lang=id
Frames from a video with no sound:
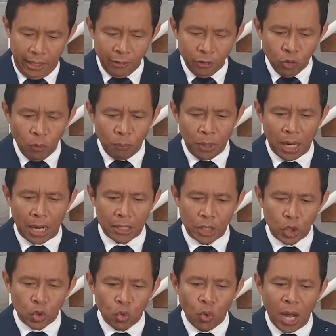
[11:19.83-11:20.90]
Itu
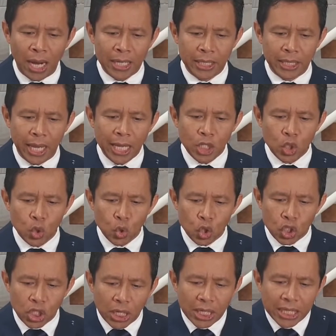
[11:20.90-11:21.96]
berarti Tuhan Yesus
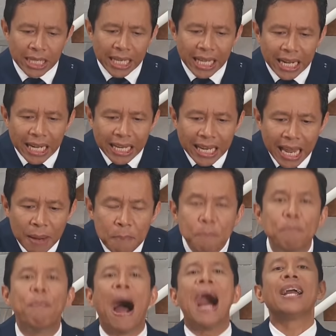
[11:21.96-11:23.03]

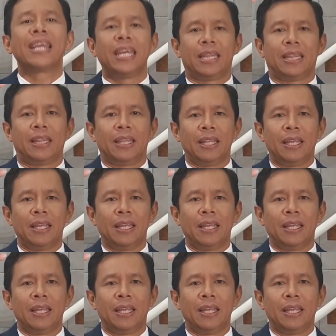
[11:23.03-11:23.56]
sendiri bangkit.